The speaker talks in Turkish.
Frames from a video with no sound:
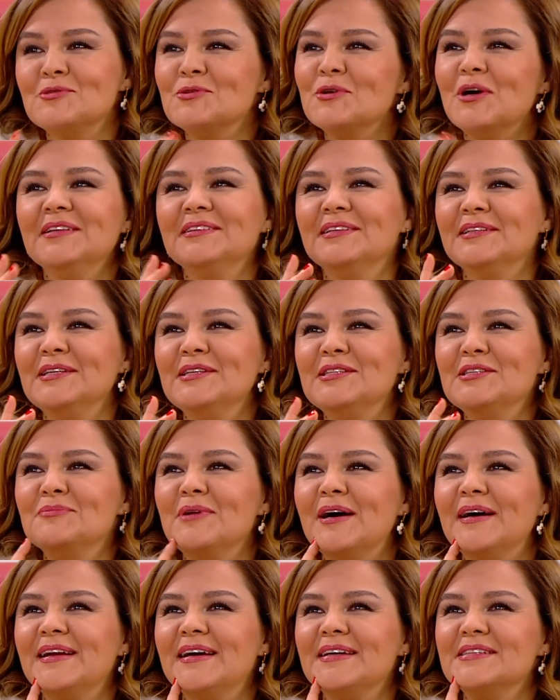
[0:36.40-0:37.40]
şu andan
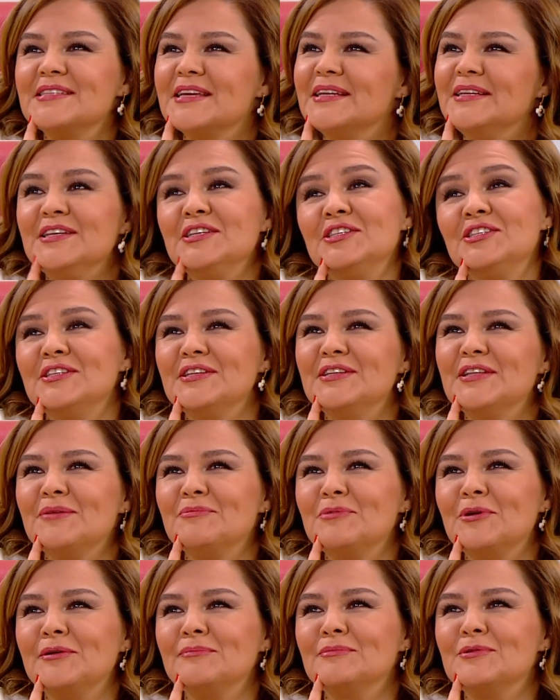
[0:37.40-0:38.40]
itibaren seni hiç
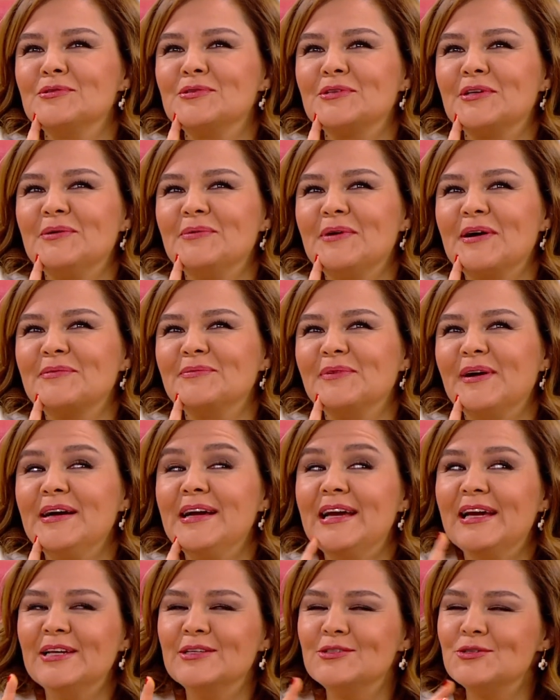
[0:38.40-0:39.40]
dinlemiyorum kusura bakma.
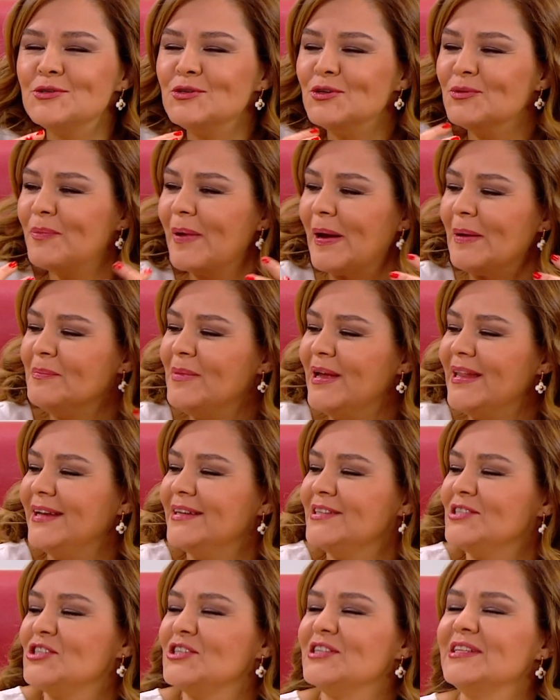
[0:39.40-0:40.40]
Çünkü pembeler
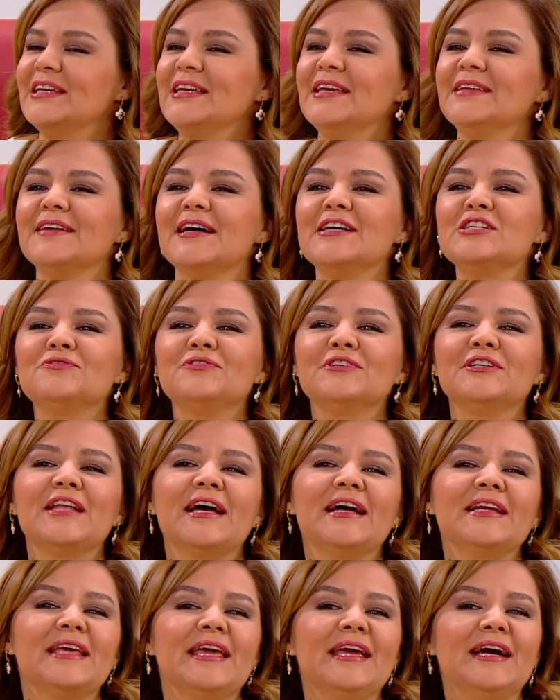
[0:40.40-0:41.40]
içindeki taş fırın
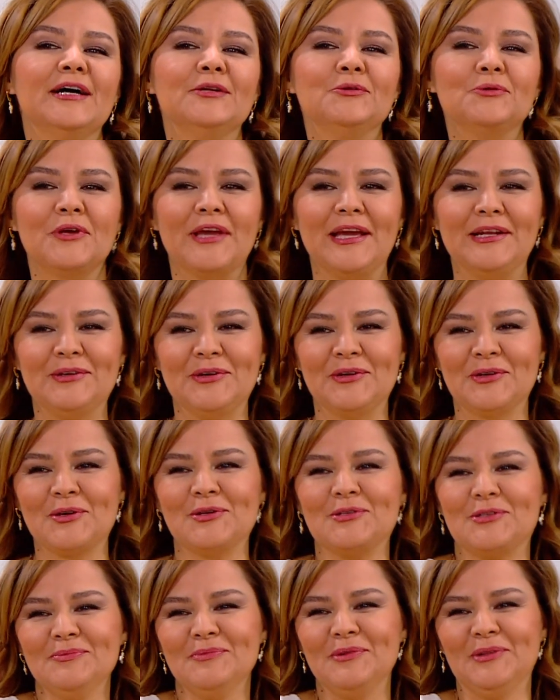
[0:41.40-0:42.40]
erkeği Haluk geliyor
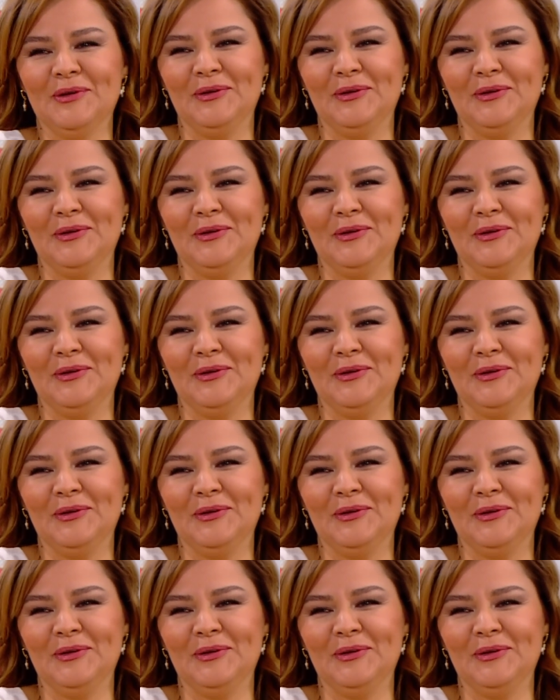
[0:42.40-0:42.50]
gözümün